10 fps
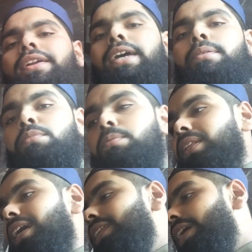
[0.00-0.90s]
टाइम भी
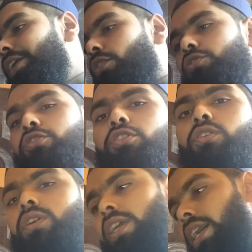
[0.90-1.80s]
बता दिया इंट्रो
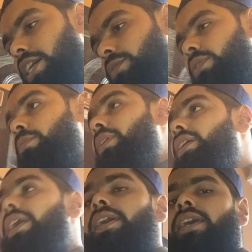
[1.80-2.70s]
शंट्रो हो गया अजमेर पढ़
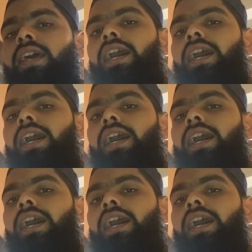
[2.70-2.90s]
रहा है